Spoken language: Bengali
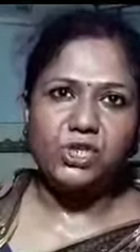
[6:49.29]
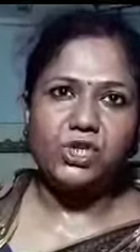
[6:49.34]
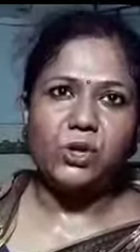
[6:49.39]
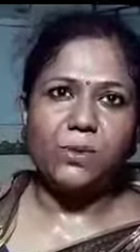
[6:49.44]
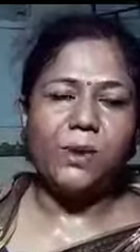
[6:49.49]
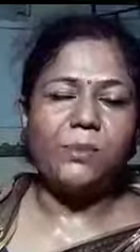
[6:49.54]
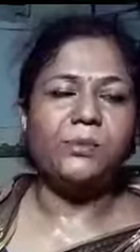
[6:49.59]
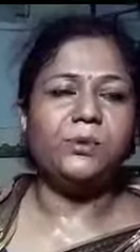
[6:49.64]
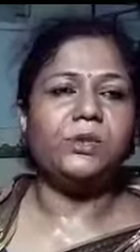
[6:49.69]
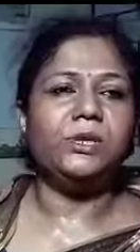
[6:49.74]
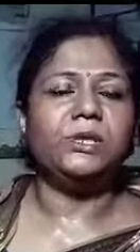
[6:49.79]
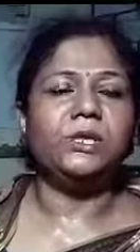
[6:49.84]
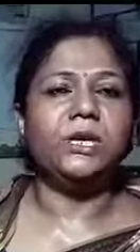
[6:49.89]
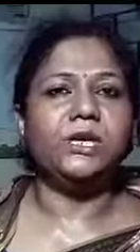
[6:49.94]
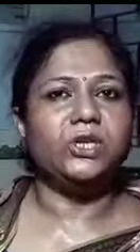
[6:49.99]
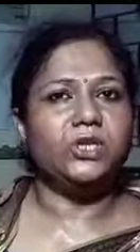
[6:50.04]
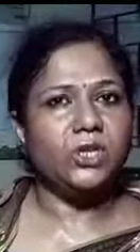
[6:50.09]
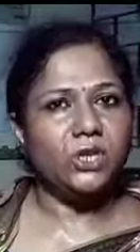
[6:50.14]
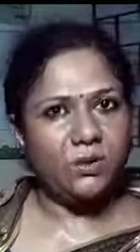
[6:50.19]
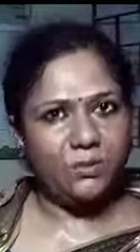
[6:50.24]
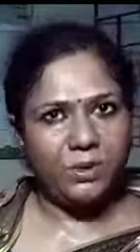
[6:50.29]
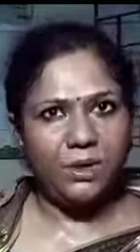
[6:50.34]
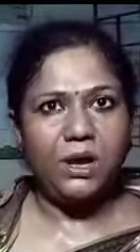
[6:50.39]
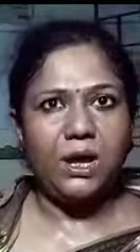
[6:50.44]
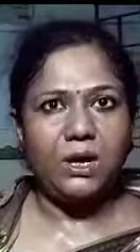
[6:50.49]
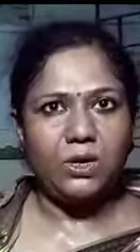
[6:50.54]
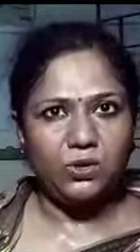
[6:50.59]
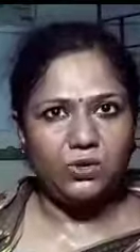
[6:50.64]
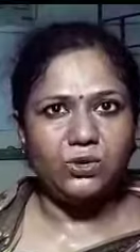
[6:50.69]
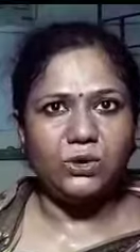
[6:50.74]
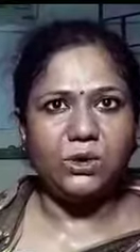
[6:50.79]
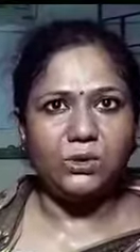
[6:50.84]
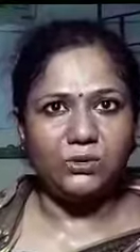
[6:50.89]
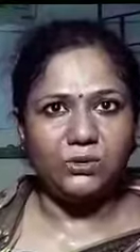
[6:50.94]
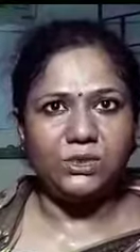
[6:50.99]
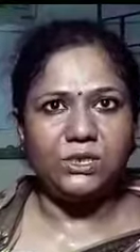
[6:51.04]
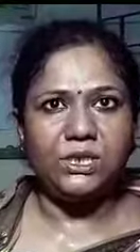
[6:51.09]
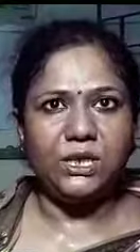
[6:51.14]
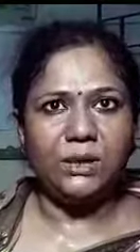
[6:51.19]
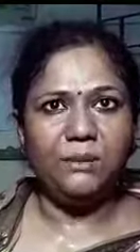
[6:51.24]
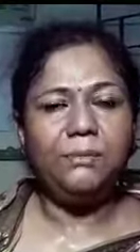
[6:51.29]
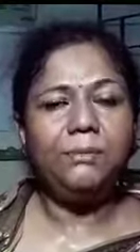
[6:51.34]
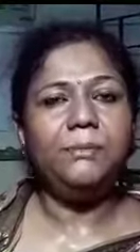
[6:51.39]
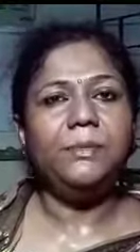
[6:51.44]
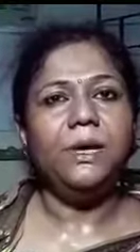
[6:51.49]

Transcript: সভাপতি তার সঙ্গে আমরা আলোচনা করছিলাম